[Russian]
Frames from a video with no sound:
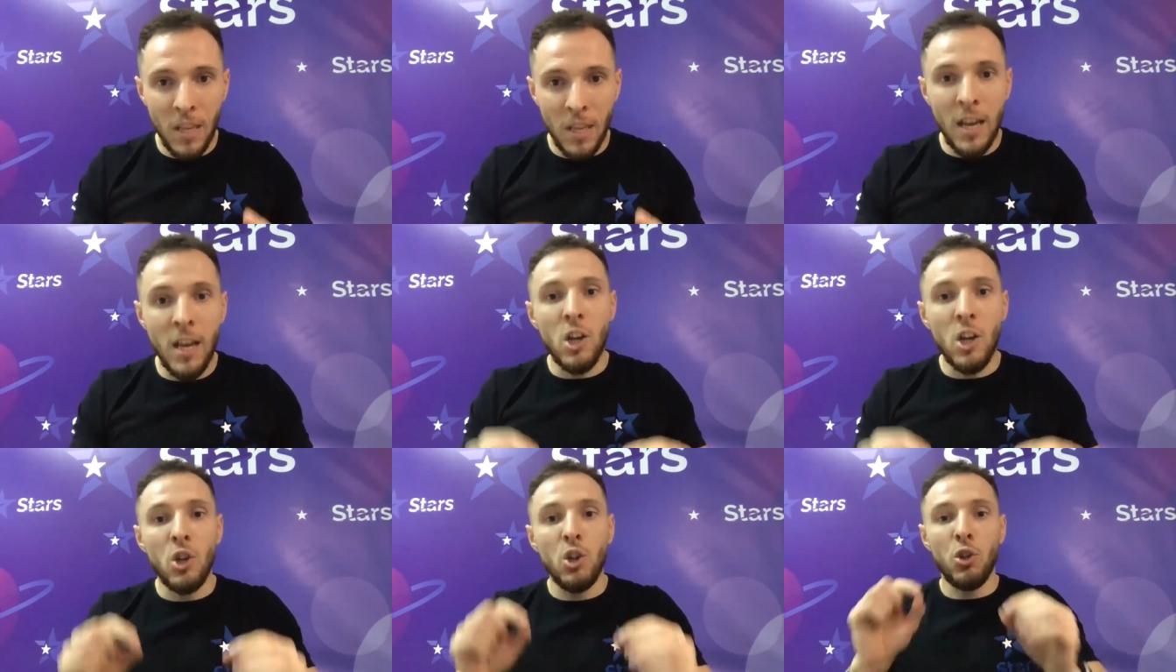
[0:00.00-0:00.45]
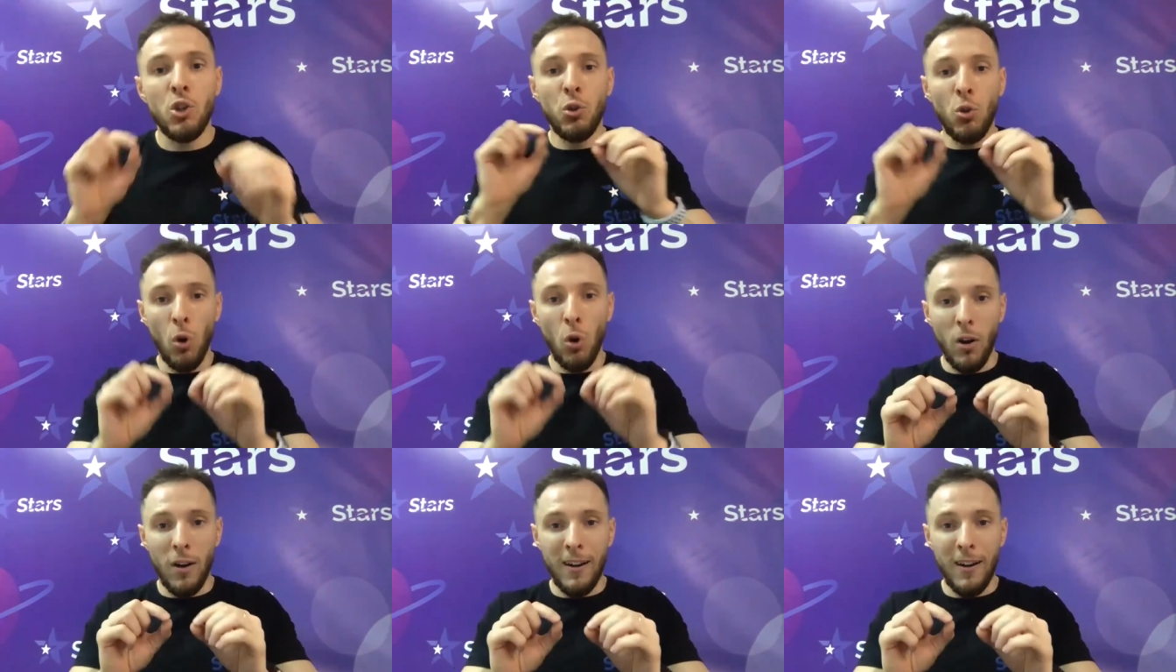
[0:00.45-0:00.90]

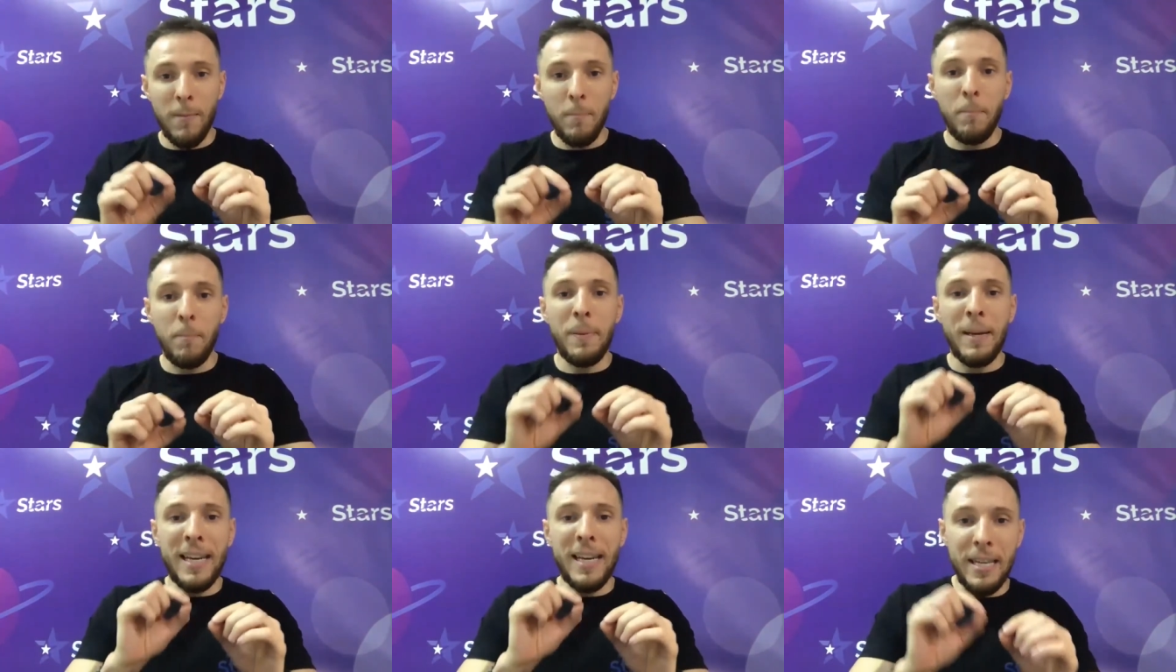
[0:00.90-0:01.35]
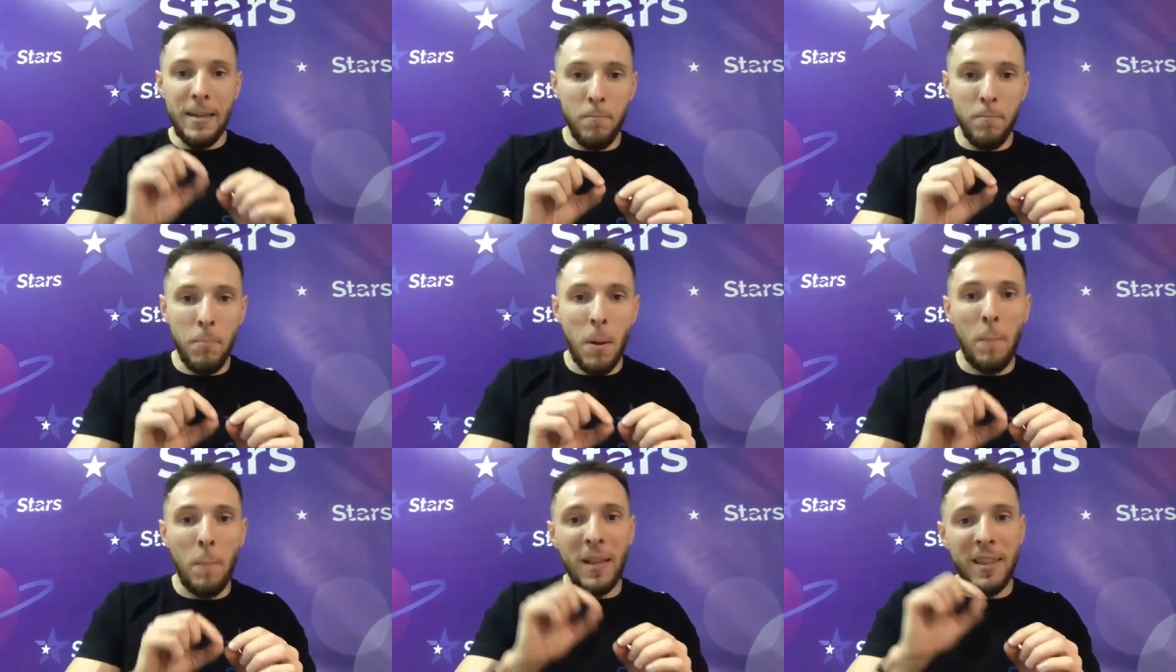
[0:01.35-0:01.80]
что при
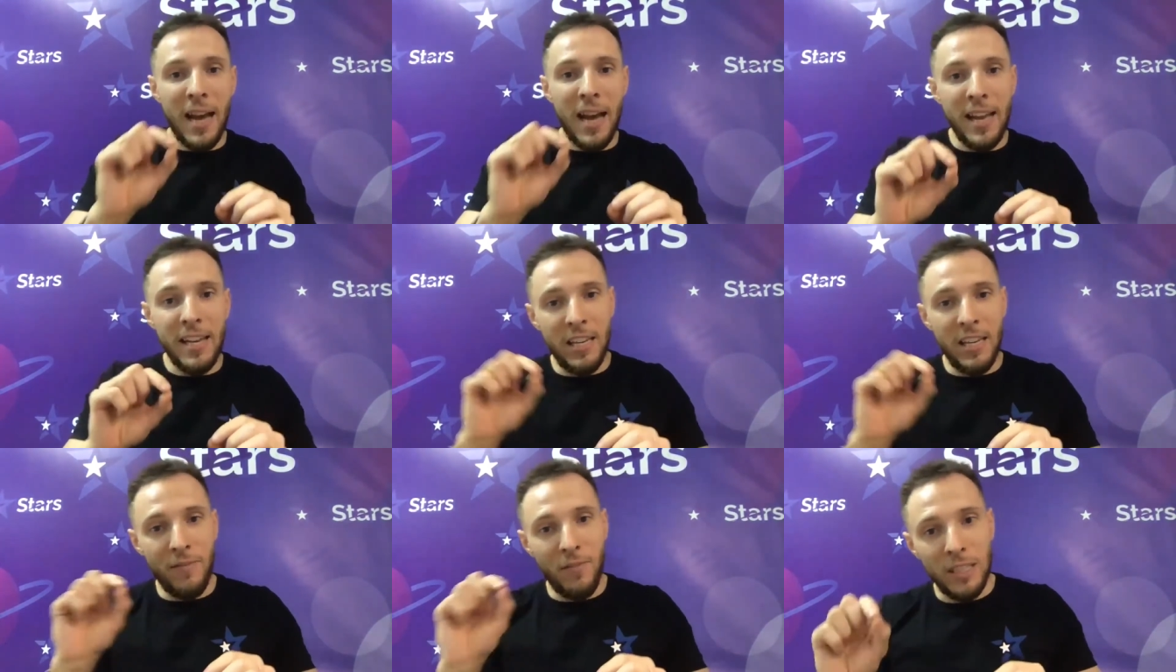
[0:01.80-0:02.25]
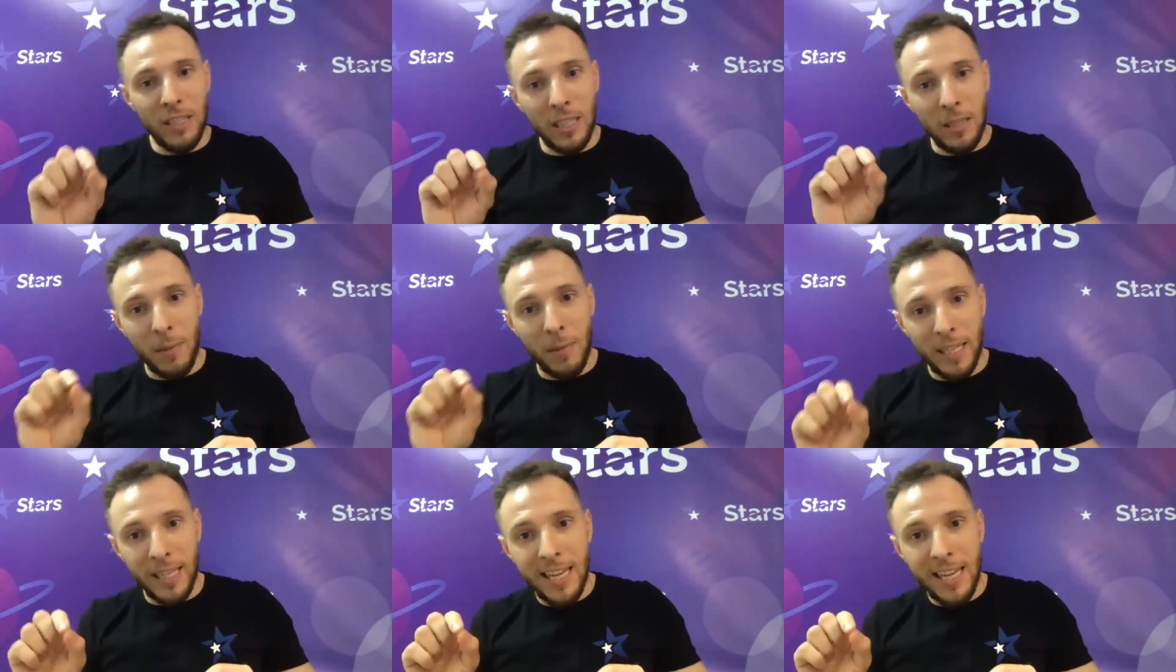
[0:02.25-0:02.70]
попадании в этот
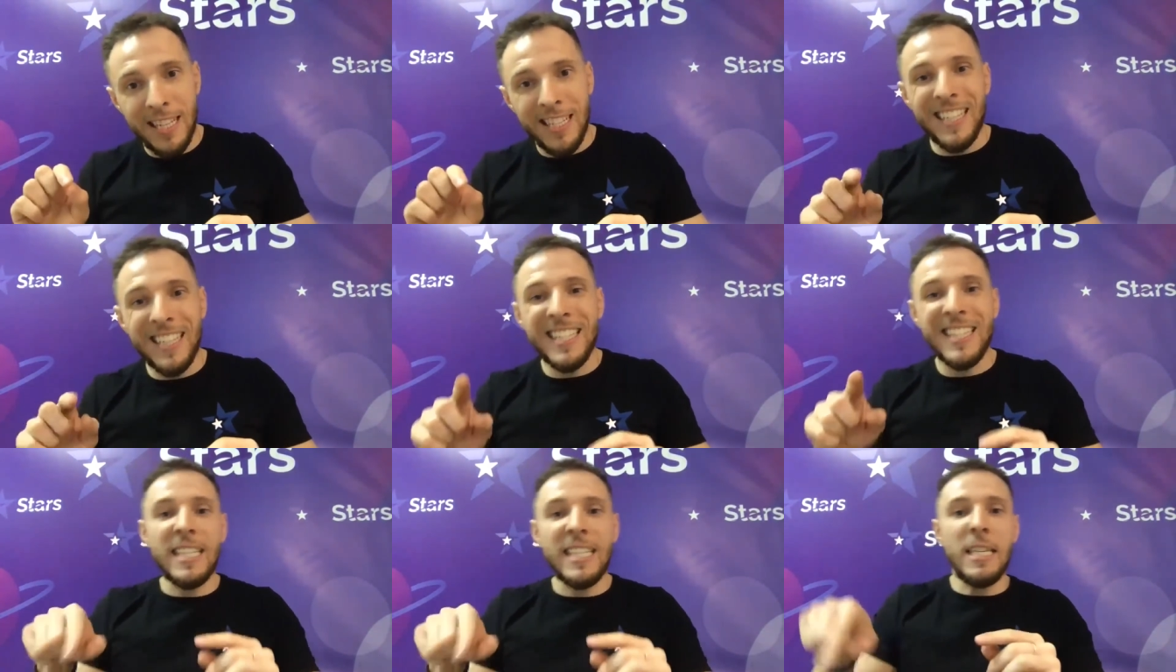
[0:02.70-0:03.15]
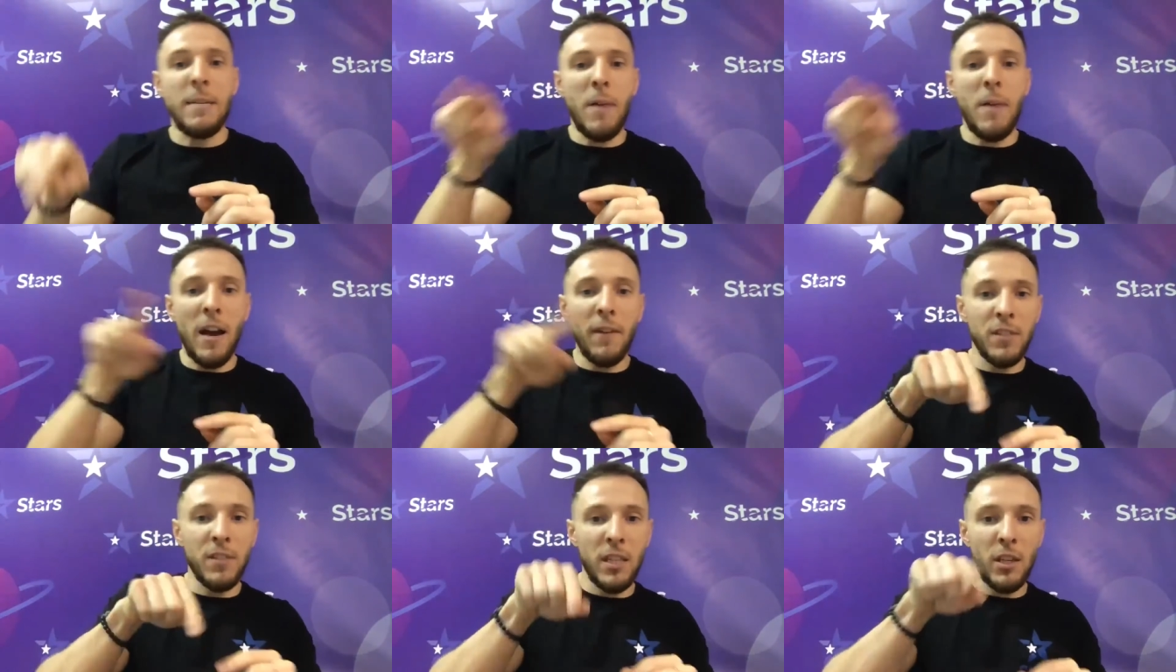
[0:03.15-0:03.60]
маркетинг за тебя
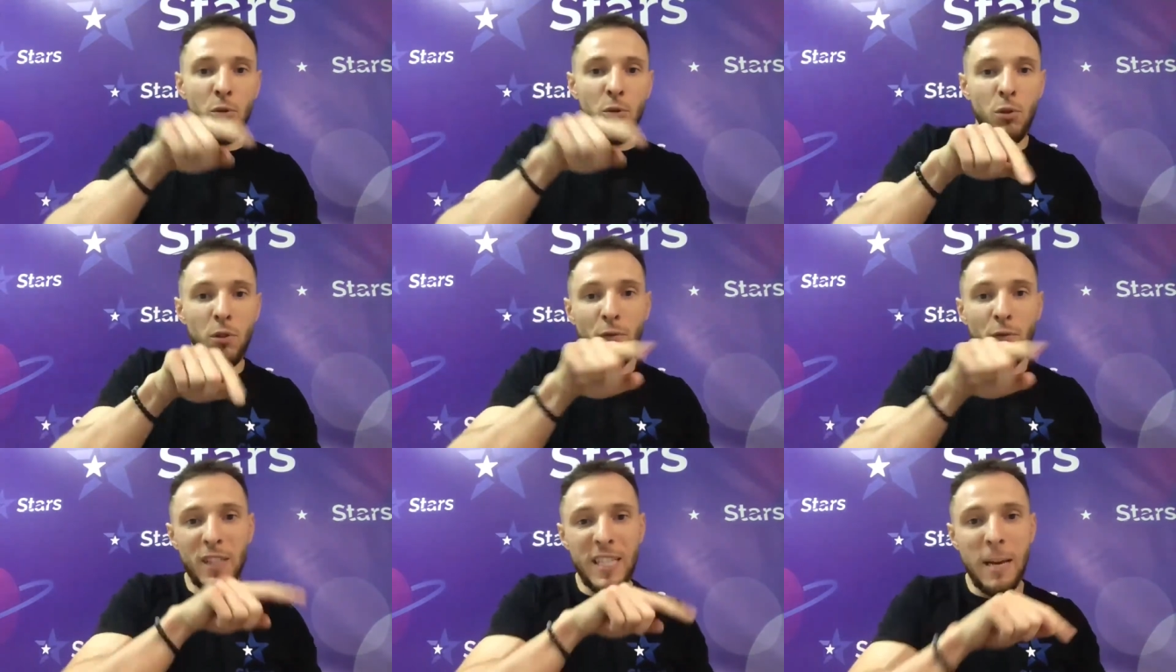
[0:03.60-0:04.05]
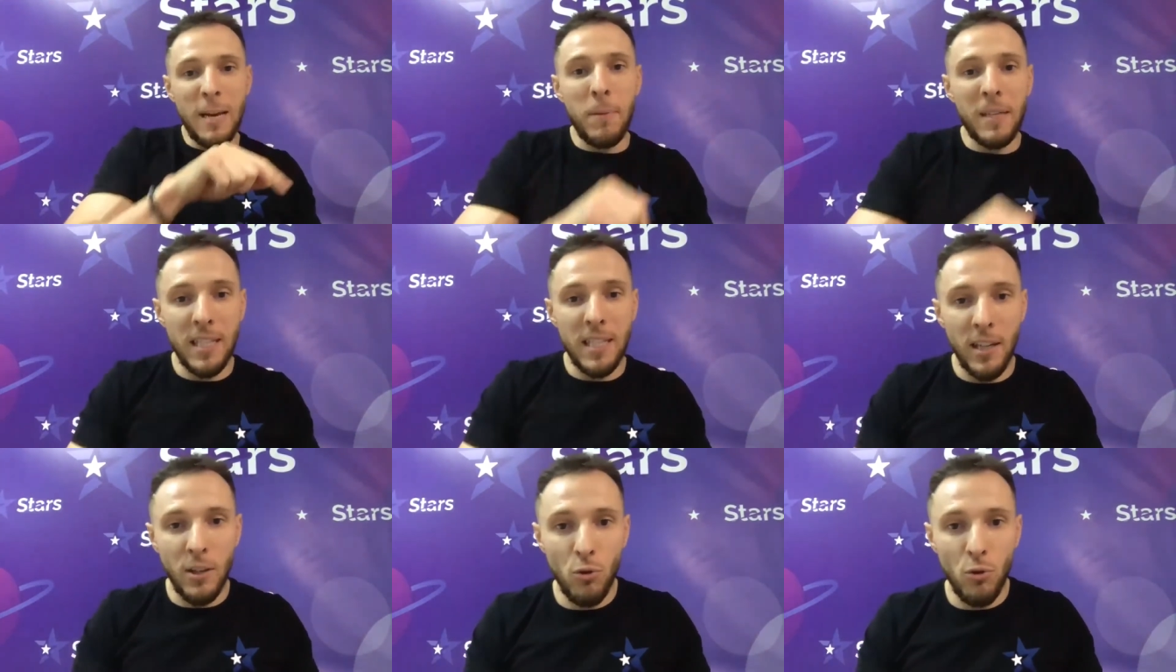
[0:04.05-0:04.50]
встают все
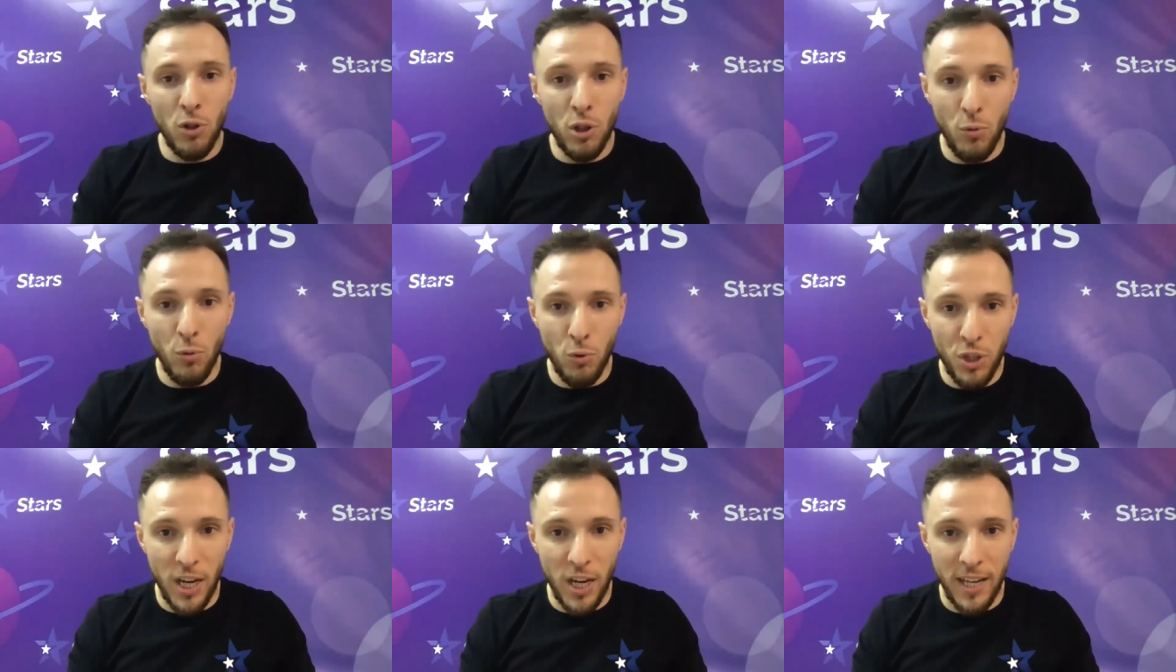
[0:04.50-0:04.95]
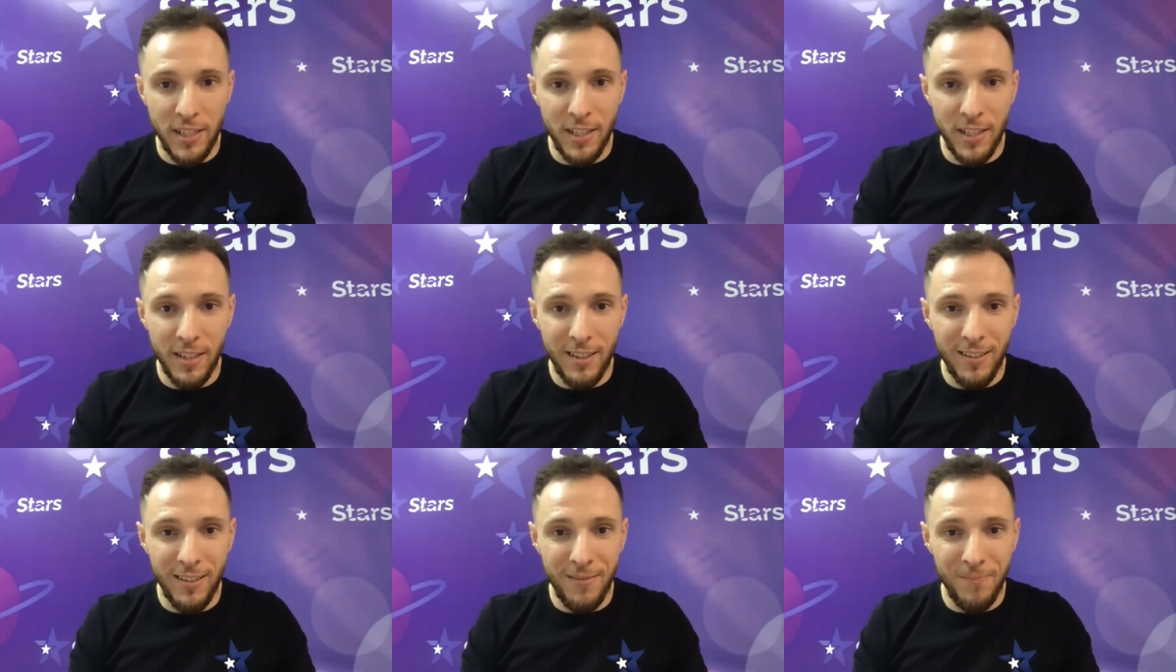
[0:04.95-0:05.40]
последующие участники.